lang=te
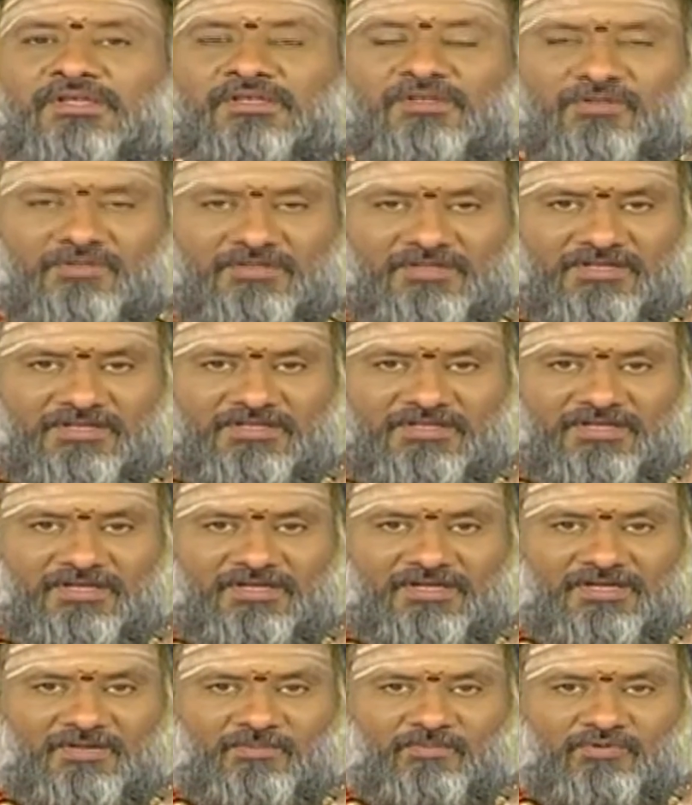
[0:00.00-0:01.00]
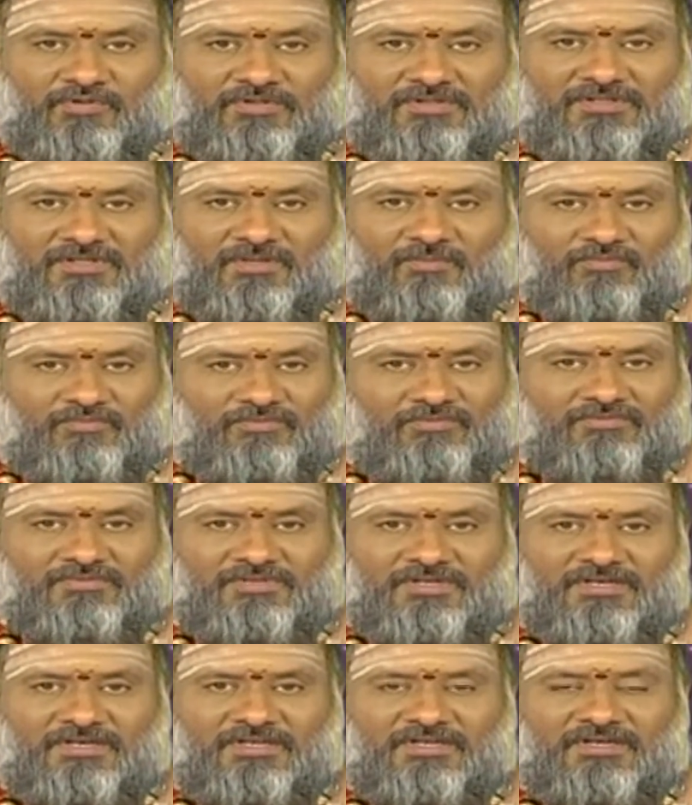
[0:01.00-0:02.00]
ఈ యొక్క ఏకభుక్తము
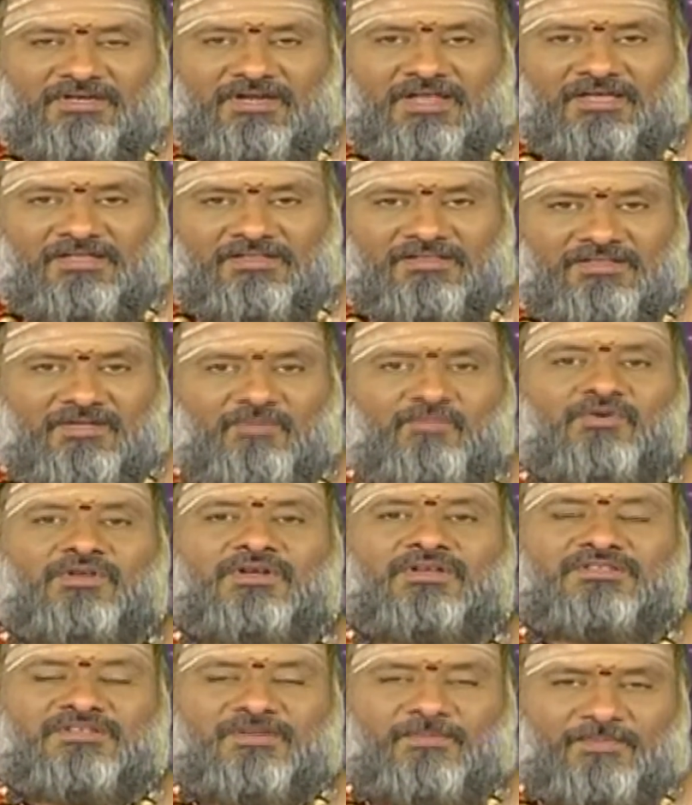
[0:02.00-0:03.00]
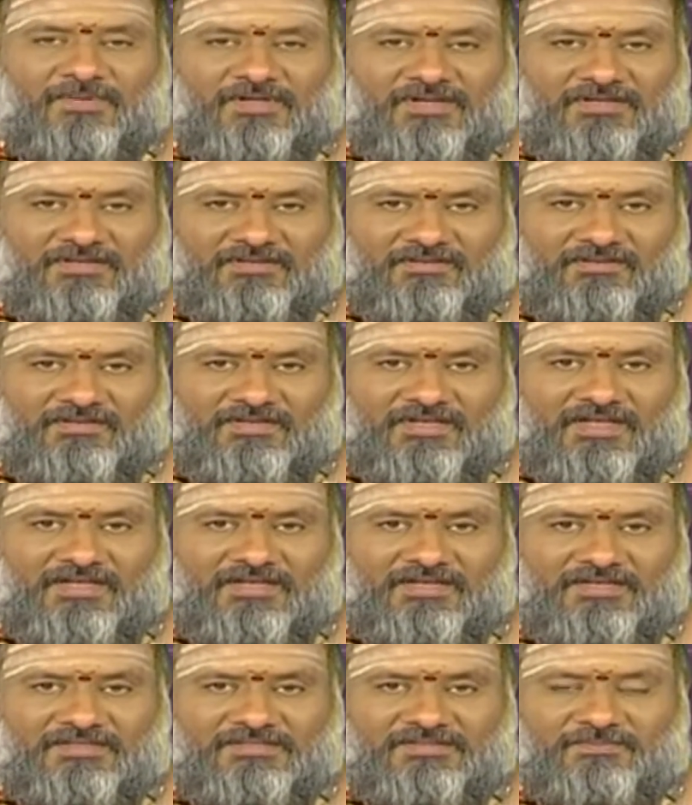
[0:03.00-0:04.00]
అంటే నక్తము అని చెప్పాలి
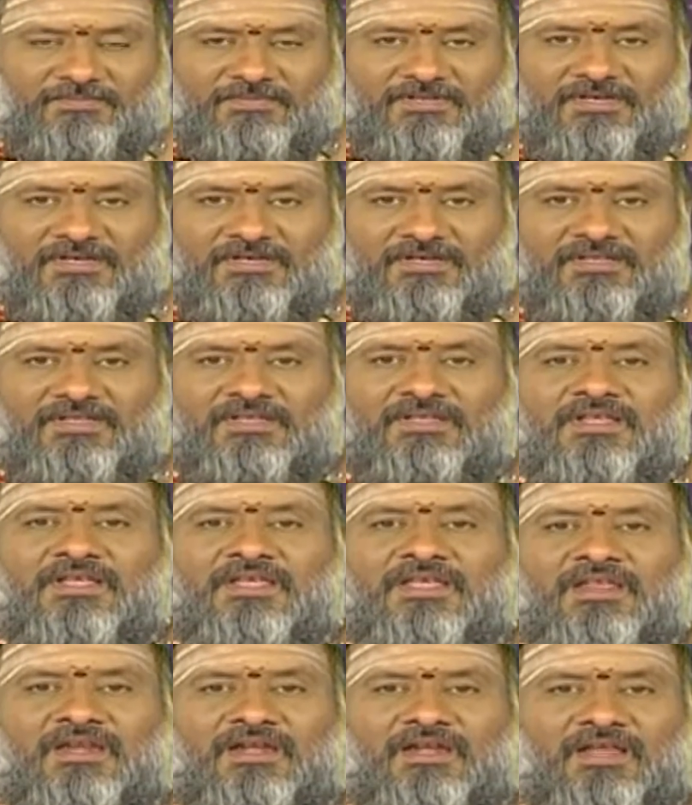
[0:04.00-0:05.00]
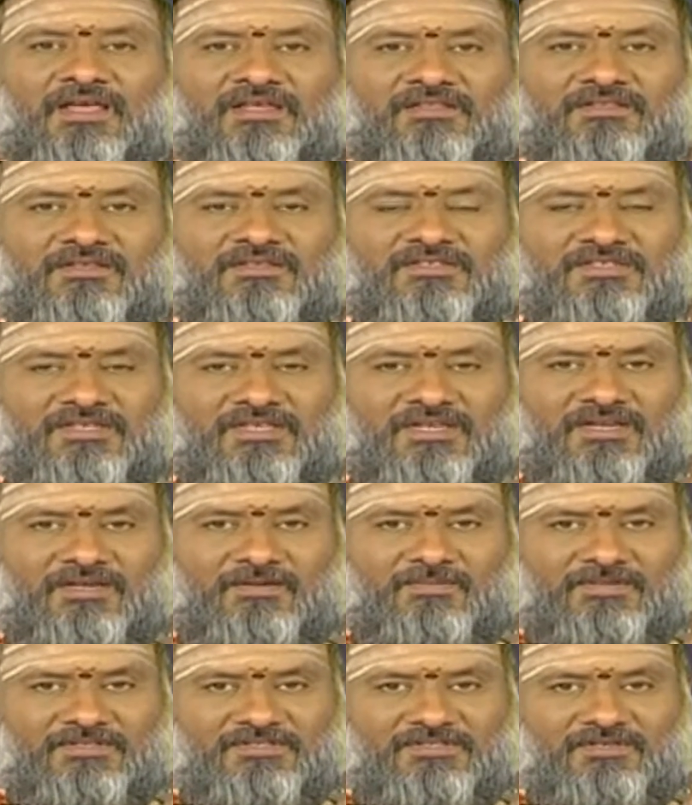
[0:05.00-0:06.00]
న్యాయంగా చెప్పాలంటే నక్తం
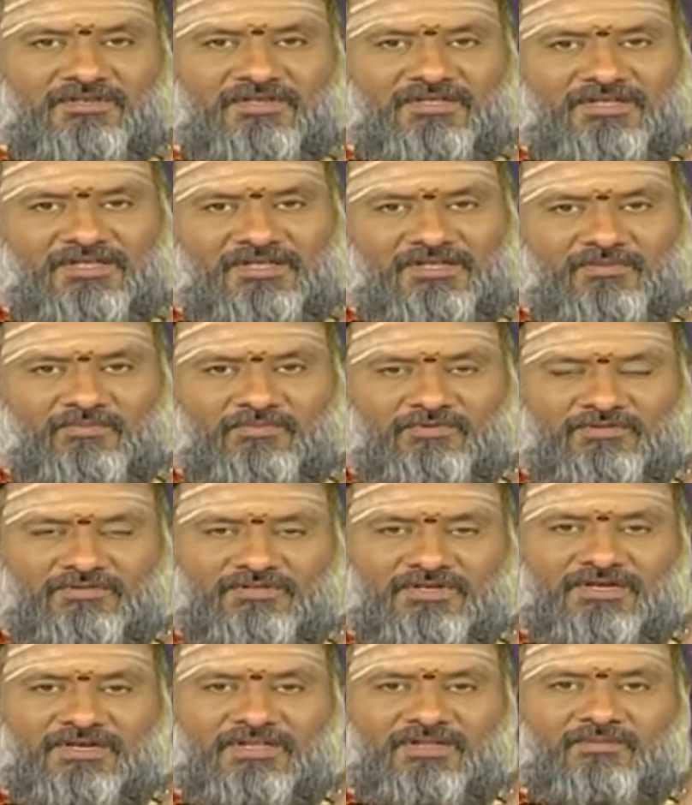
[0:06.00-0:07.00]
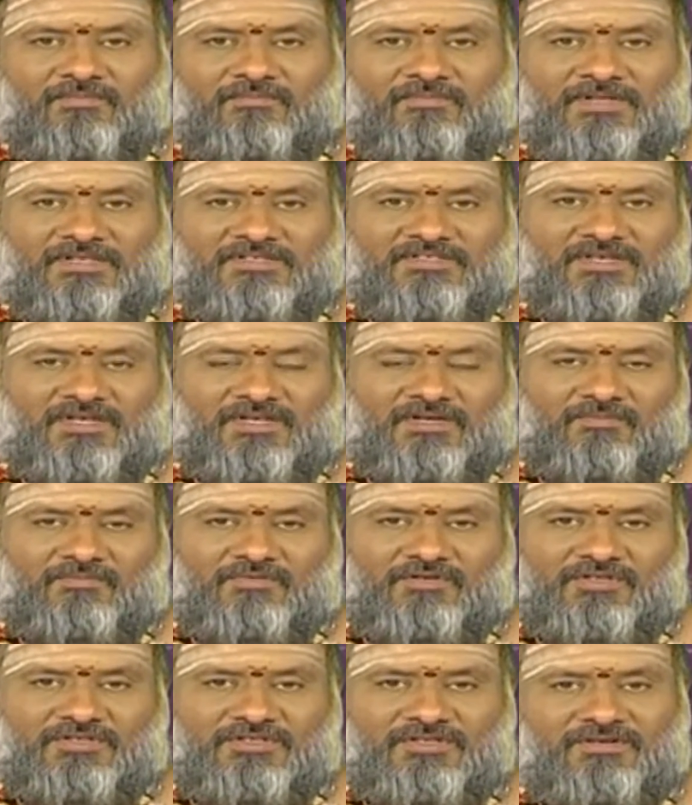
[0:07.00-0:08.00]
చేయలేని పక్షంలో ఏకభుక్తం అంటే మధ్యాహ్నం
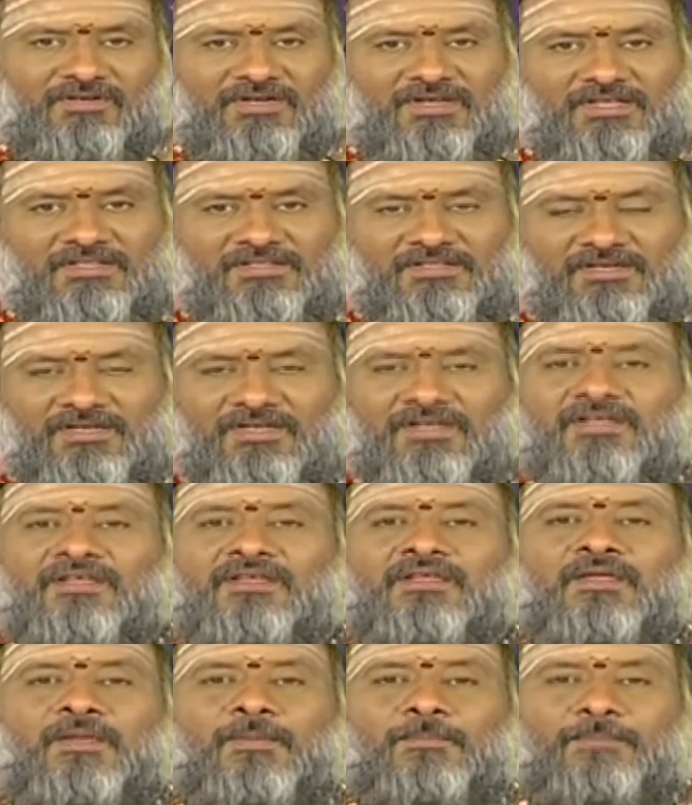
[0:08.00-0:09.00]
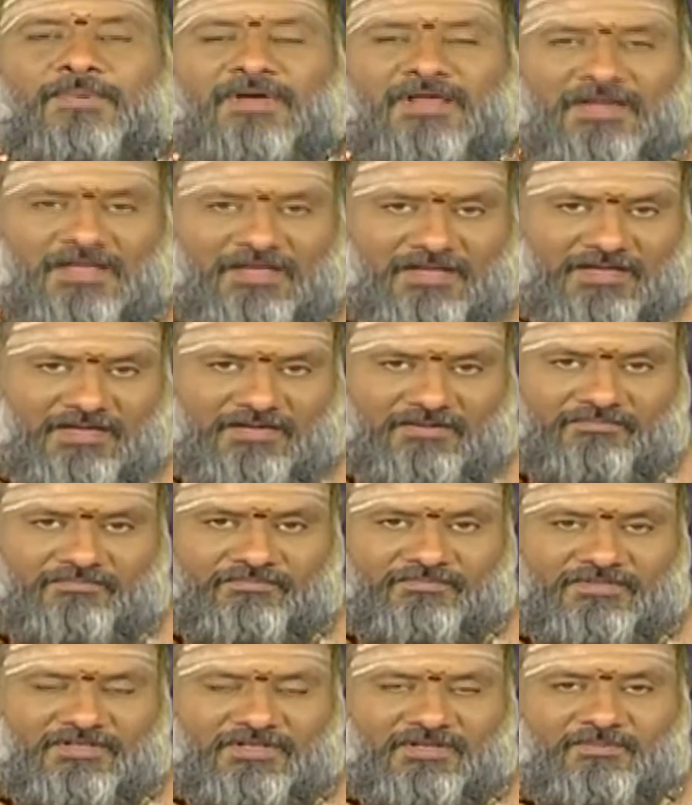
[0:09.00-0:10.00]
భోజనం రాత్రి ఫలహారం
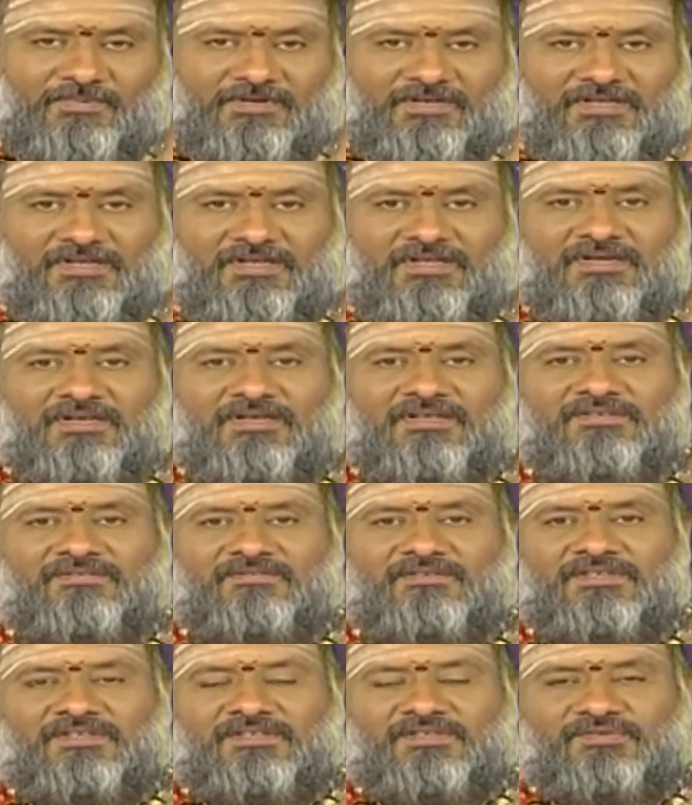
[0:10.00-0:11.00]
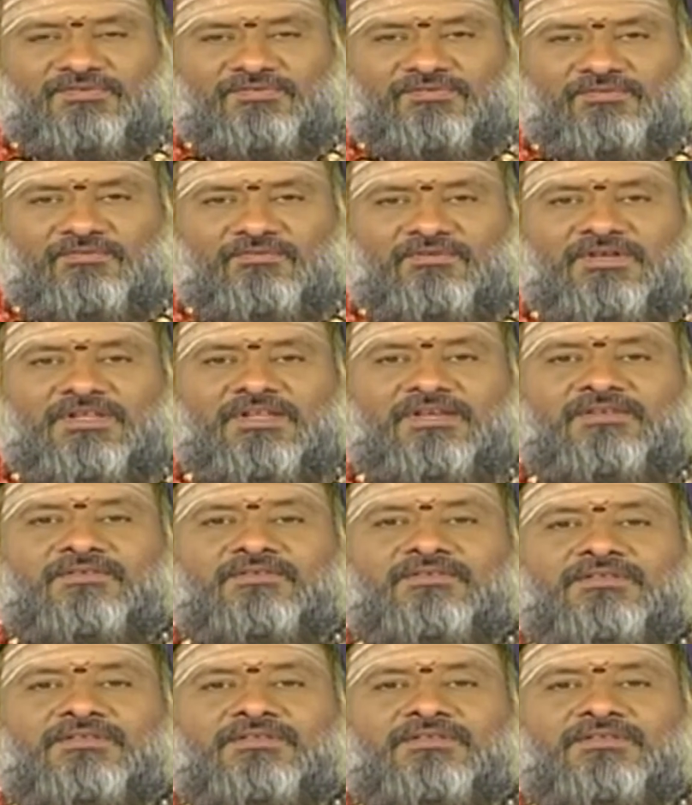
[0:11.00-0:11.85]
ఈ ప్రకారంగా స్వీకరిస్తూ ఉండాలి